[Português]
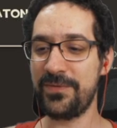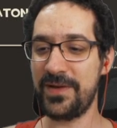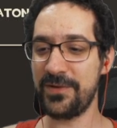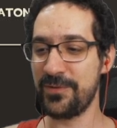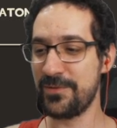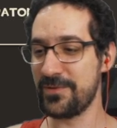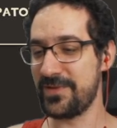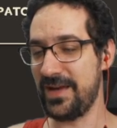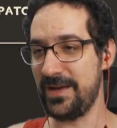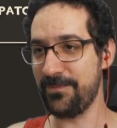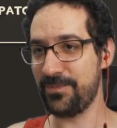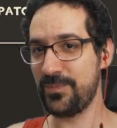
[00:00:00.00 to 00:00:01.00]
fácil de
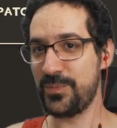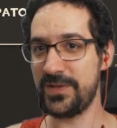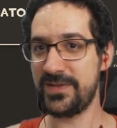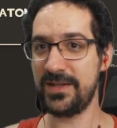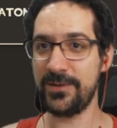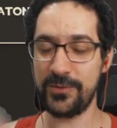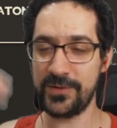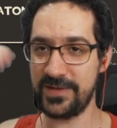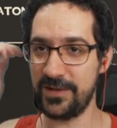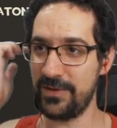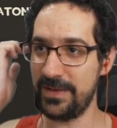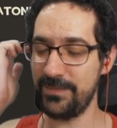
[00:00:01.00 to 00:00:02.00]
usar. Pra vocês terem
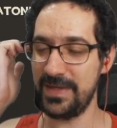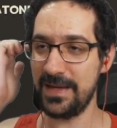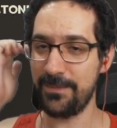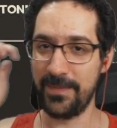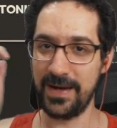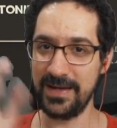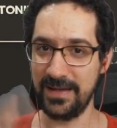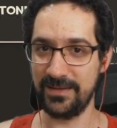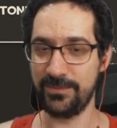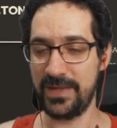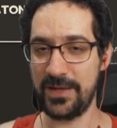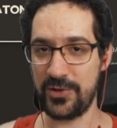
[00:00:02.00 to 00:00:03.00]
noção, a minha mãe,
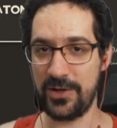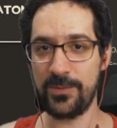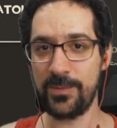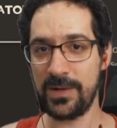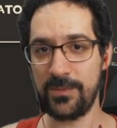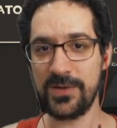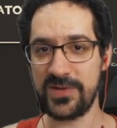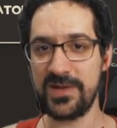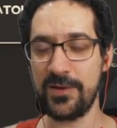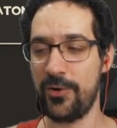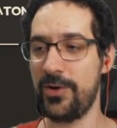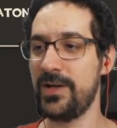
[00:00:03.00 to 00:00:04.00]
né, já é uma, uma
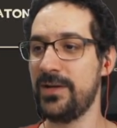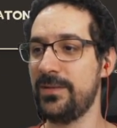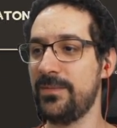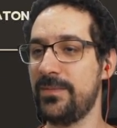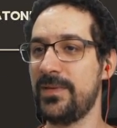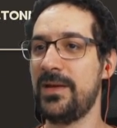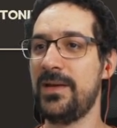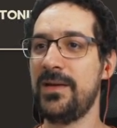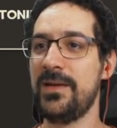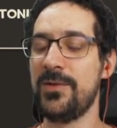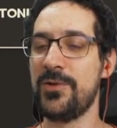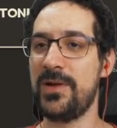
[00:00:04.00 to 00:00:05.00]
senhora,
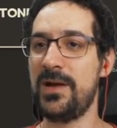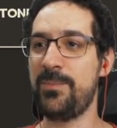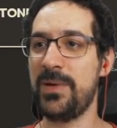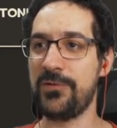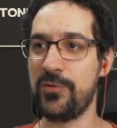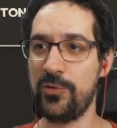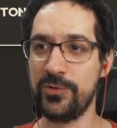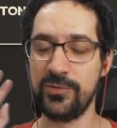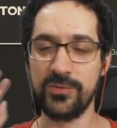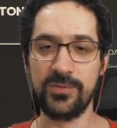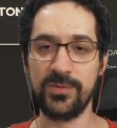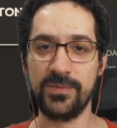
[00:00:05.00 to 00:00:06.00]
já passou
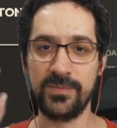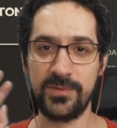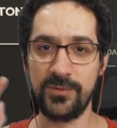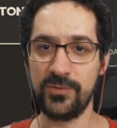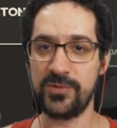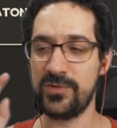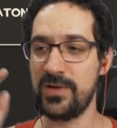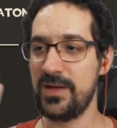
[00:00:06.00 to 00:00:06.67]
do, do, dos